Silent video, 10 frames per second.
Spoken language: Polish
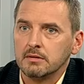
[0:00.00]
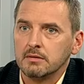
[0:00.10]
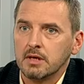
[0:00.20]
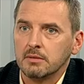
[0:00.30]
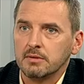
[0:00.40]

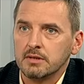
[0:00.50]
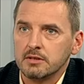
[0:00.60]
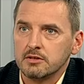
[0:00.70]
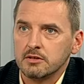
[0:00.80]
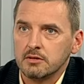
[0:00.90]
no, jakby
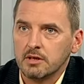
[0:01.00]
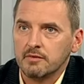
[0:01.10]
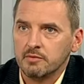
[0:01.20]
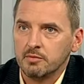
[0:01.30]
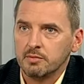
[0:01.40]
jest szeroka
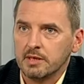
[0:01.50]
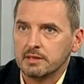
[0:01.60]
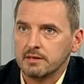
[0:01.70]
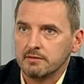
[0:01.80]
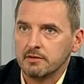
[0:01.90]

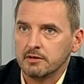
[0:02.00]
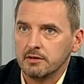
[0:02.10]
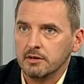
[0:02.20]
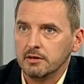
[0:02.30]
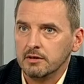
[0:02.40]
współpraca
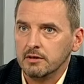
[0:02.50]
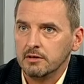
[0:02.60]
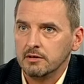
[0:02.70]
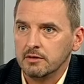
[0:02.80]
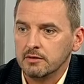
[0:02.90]
właśnie
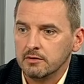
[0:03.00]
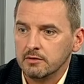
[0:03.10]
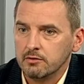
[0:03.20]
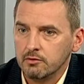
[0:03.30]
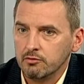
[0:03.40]
i z
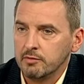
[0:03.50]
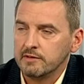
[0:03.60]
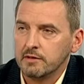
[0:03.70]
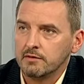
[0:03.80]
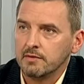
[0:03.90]
służby
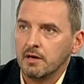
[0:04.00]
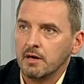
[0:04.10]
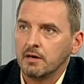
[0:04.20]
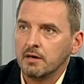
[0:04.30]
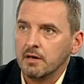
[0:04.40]
zdrowia,